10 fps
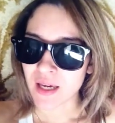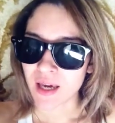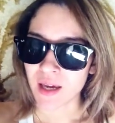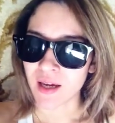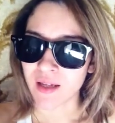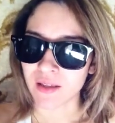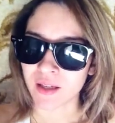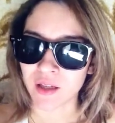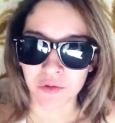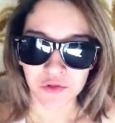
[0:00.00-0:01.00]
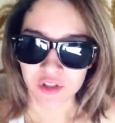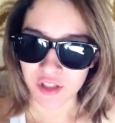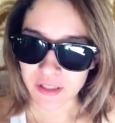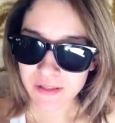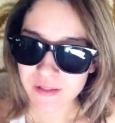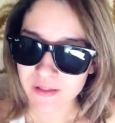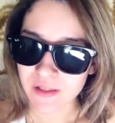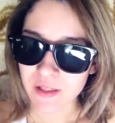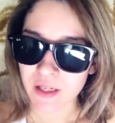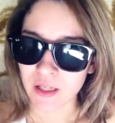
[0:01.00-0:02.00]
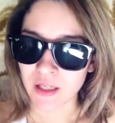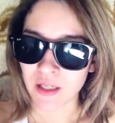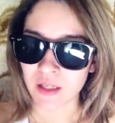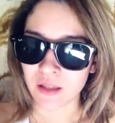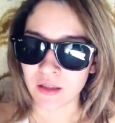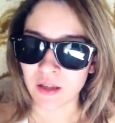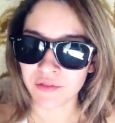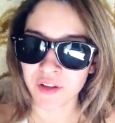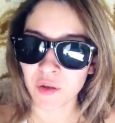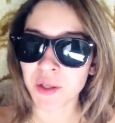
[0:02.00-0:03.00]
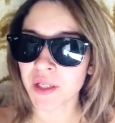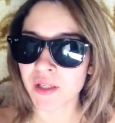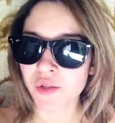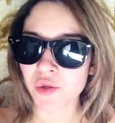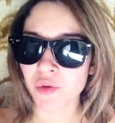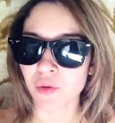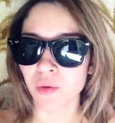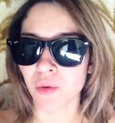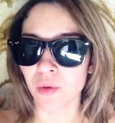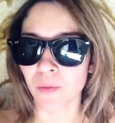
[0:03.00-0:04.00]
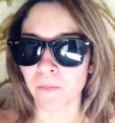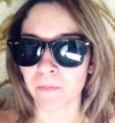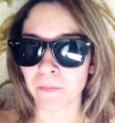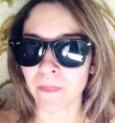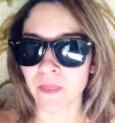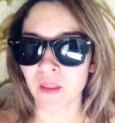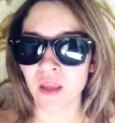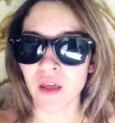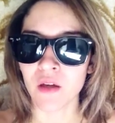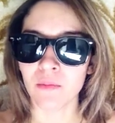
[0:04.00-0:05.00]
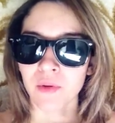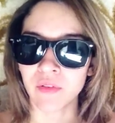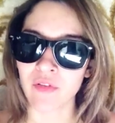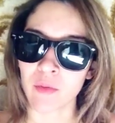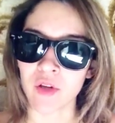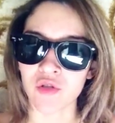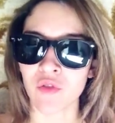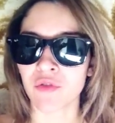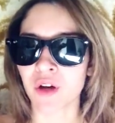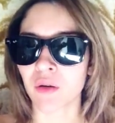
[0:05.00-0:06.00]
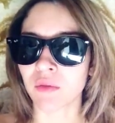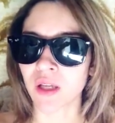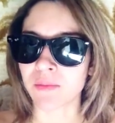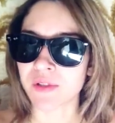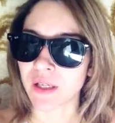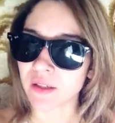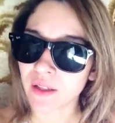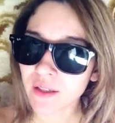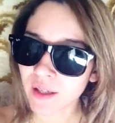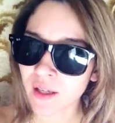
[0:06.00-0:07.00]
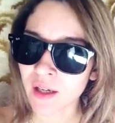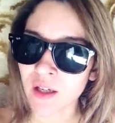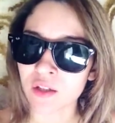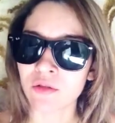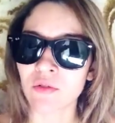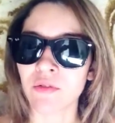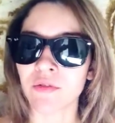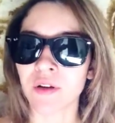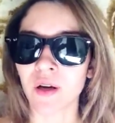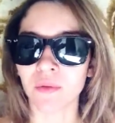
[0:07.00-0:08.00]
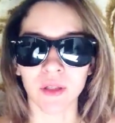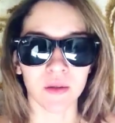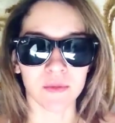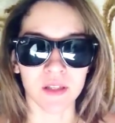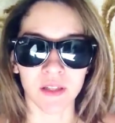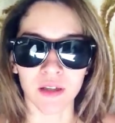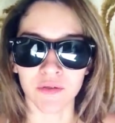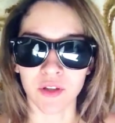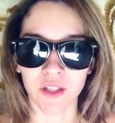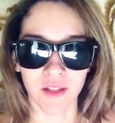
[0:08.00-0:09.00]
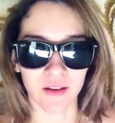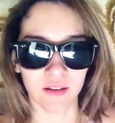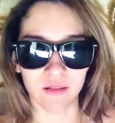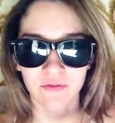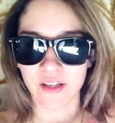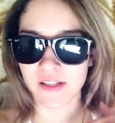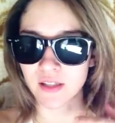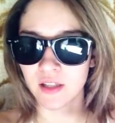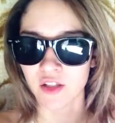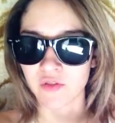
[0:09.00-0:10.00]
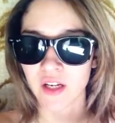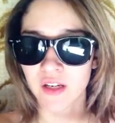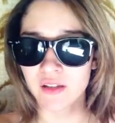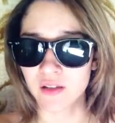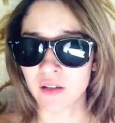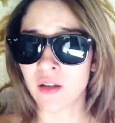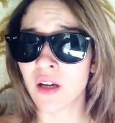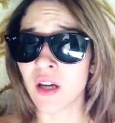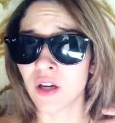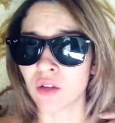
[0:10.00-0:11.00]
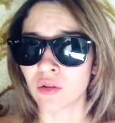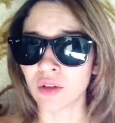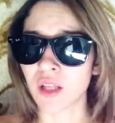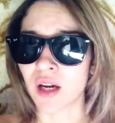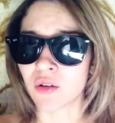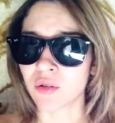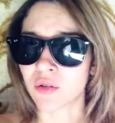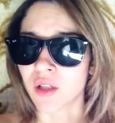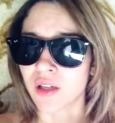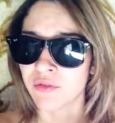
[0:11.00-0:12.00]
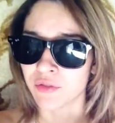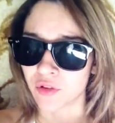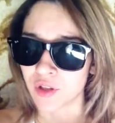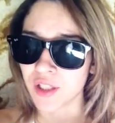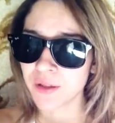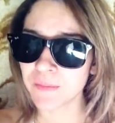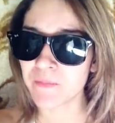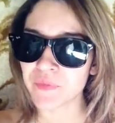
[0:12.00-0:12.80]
é, daqui a uns dias e devido a isso, o... provavelmente eu vou ficar um tempo sem internet, vou ficar um tempo sem telefone até fazer a transferência total do telefone